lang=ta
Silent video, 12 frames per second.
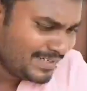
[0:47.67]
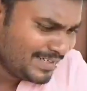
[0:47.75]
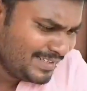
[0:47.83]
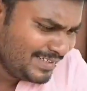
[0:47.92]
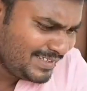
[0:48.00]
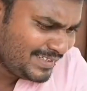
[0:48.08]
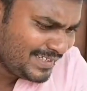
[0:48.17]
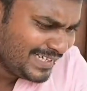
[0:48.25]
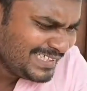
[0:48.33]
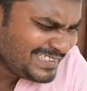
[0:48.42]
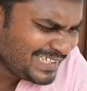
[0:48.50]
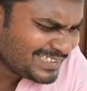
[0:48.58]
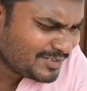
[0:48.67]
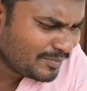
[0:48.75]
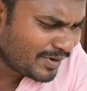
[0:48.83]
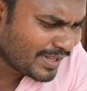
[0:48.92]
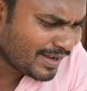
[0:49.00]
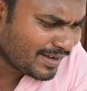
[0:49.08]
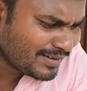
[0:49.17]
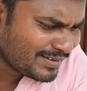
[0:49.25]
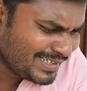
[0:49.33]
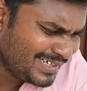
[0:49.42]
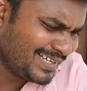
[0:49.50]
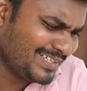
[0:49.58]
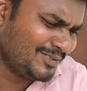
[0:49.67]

என்னது ஹில் ஸ்டேஷன் போலயா என்னடா